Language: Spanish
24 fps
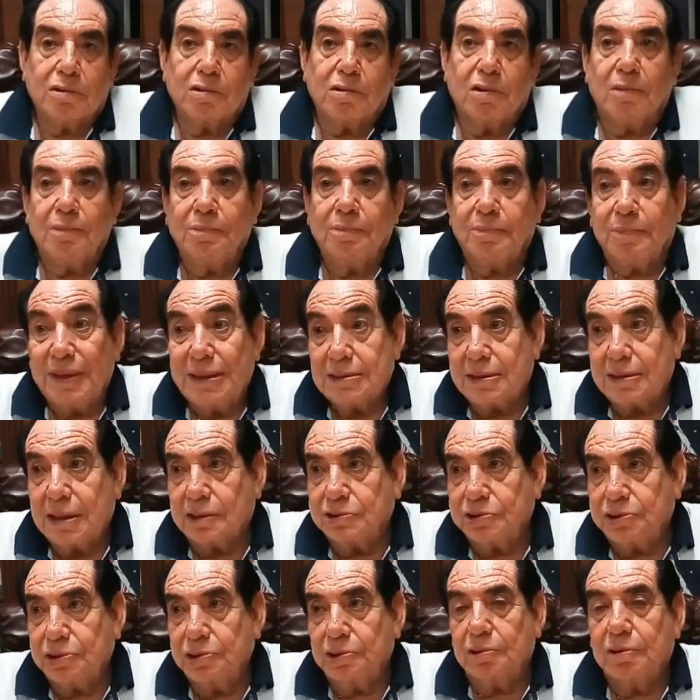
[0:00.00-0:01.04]

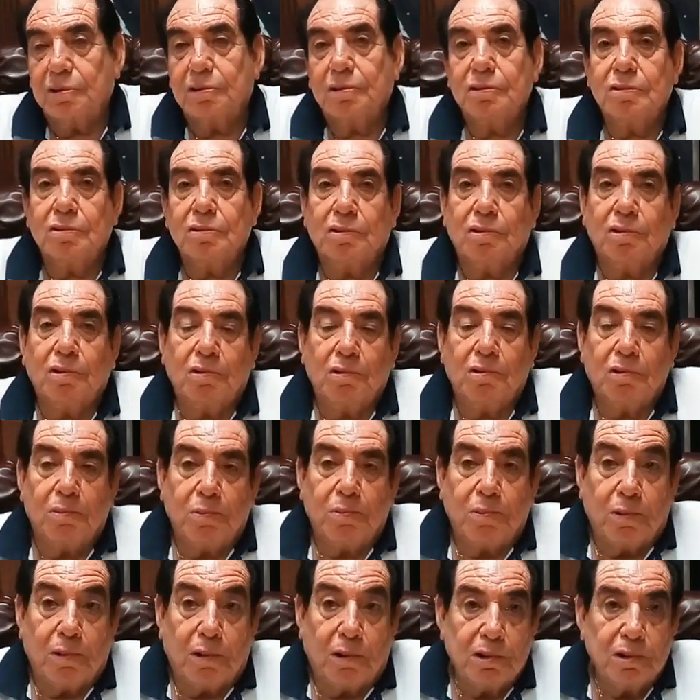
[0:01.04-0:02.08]
compensación o
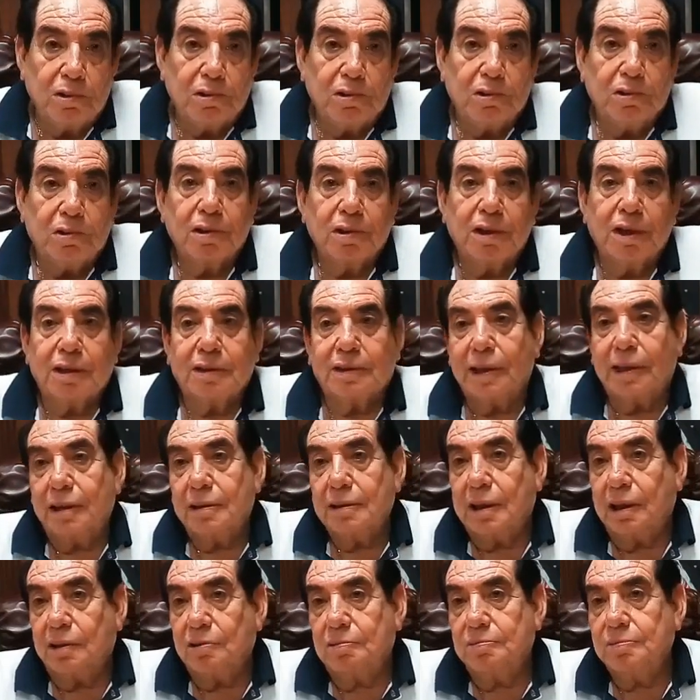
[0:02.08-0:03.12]
bono de
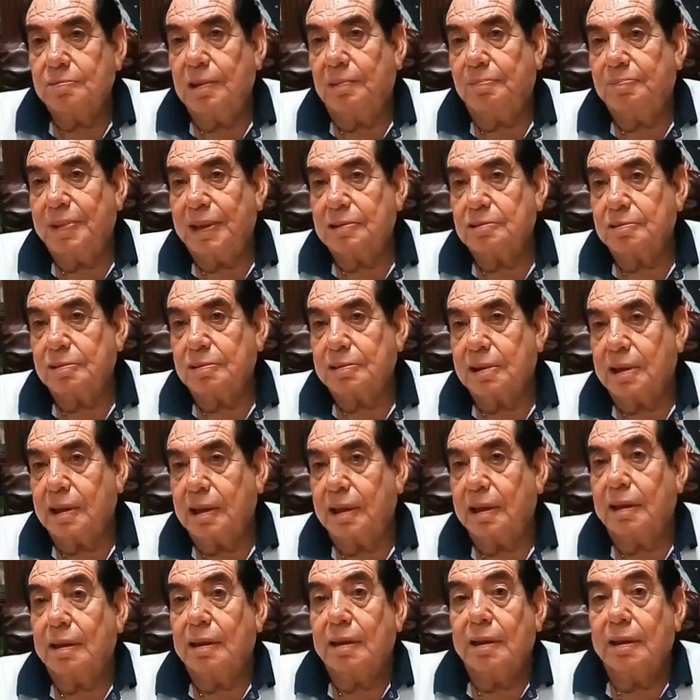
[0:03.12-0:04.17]
32 mil pesos
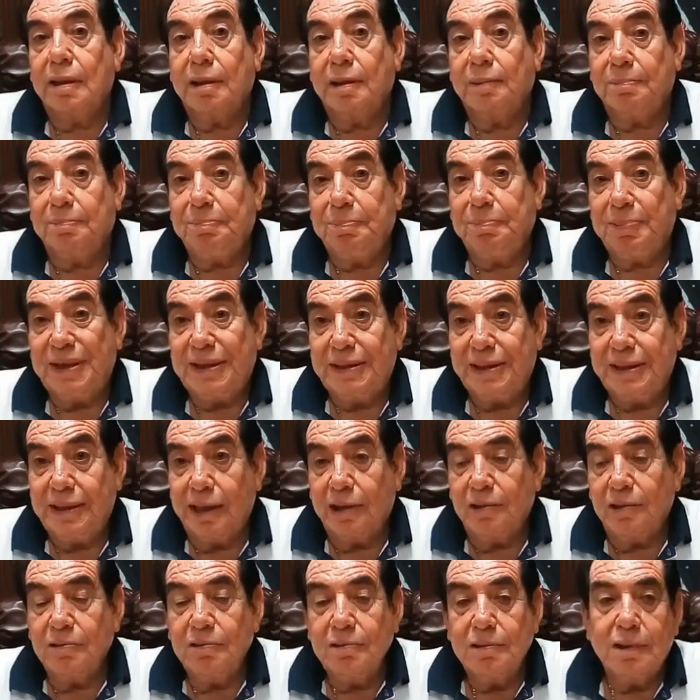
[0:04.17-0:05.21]
que
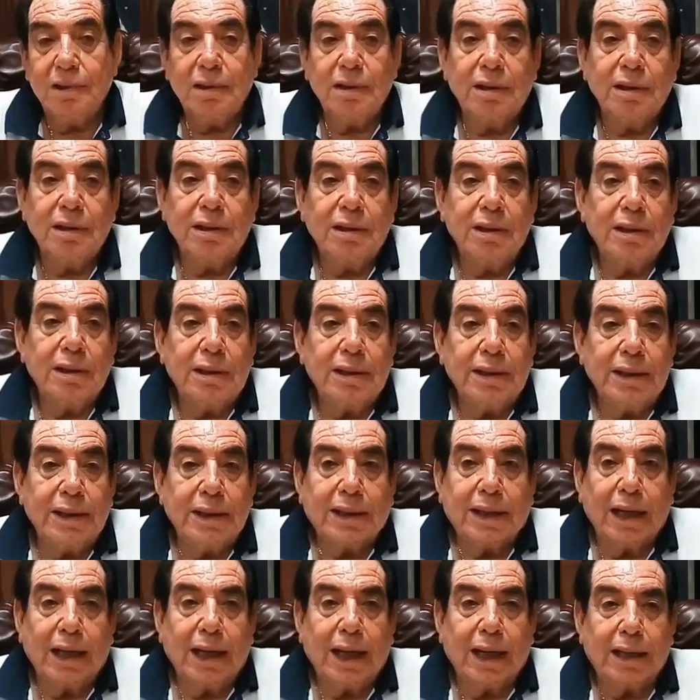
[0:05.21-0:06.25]
pidieron y
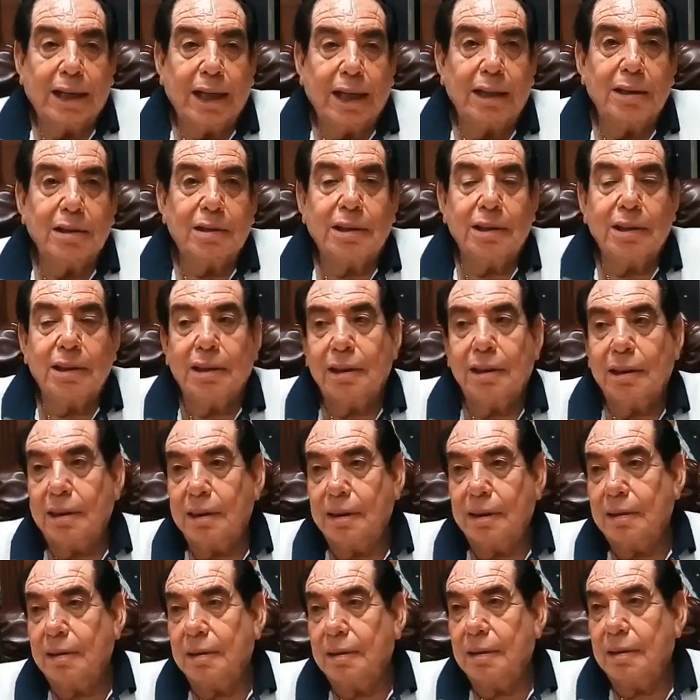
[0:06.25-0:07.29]
que la gente
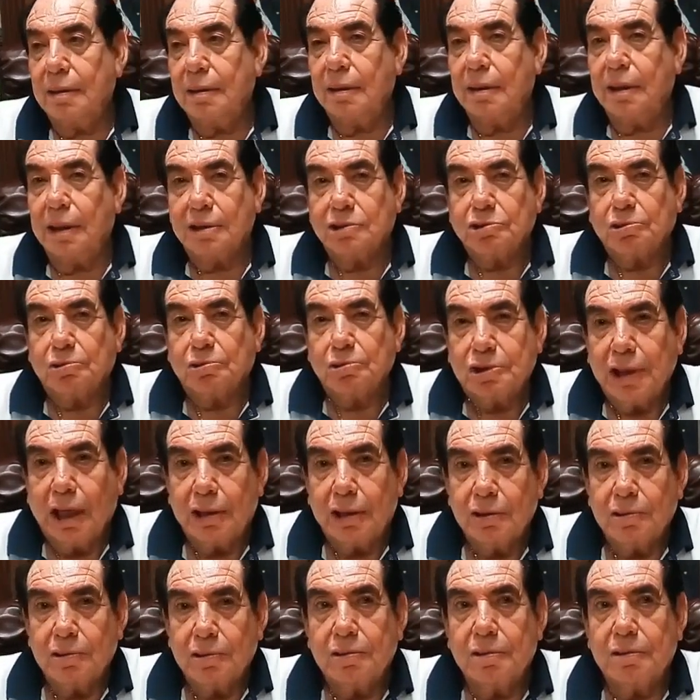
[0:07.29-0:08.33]

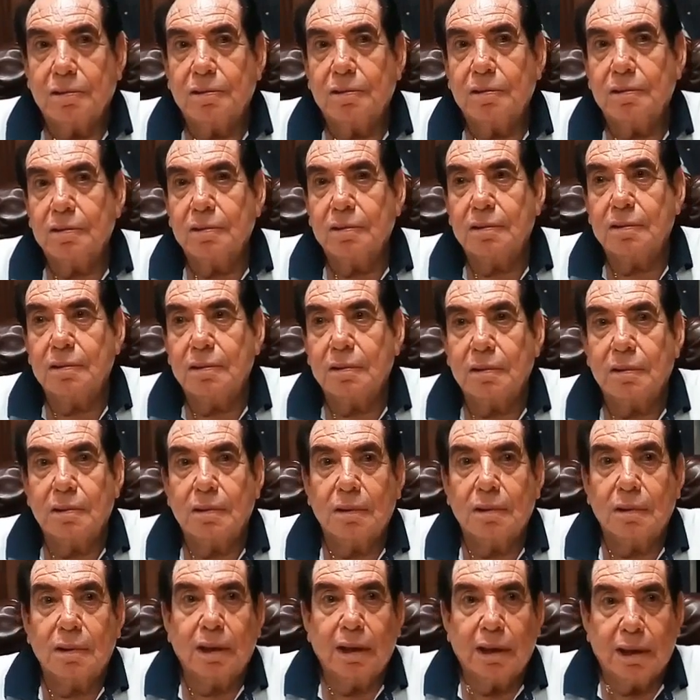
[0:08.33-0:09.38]
escuchando
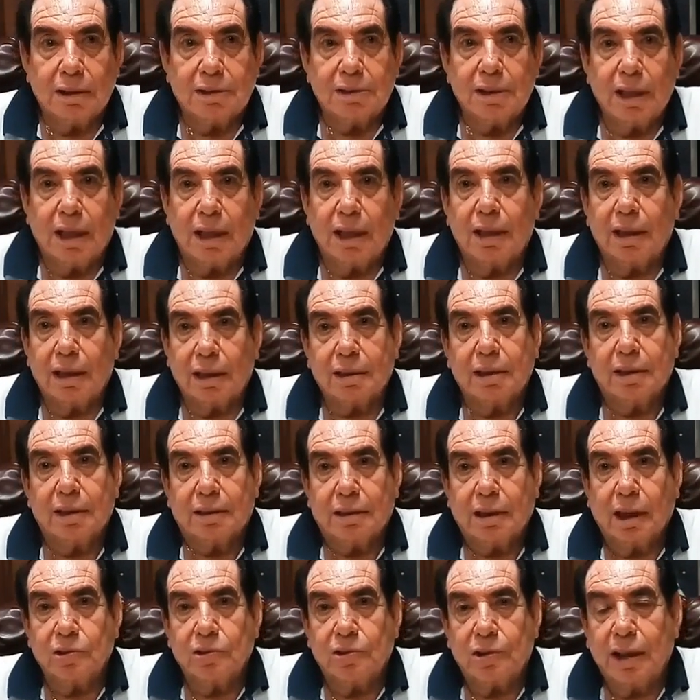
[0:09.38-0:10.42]
esa
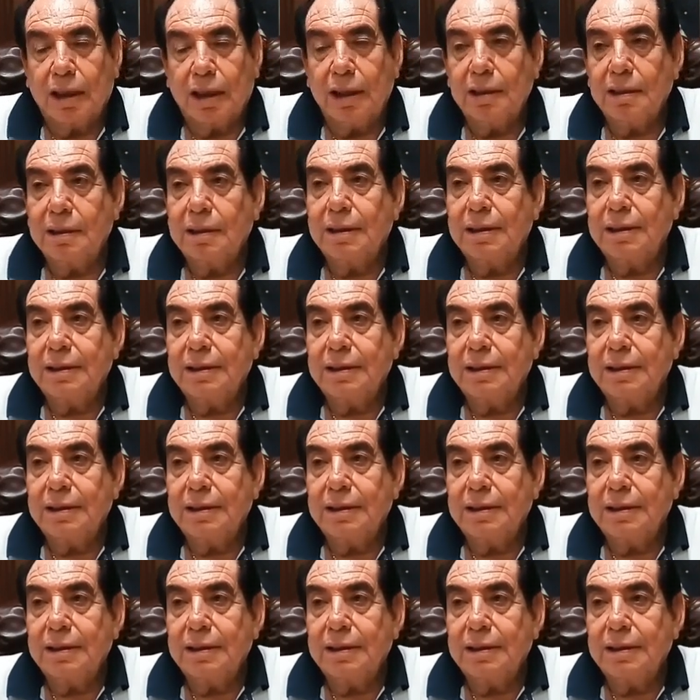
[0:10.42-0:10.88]
agitadora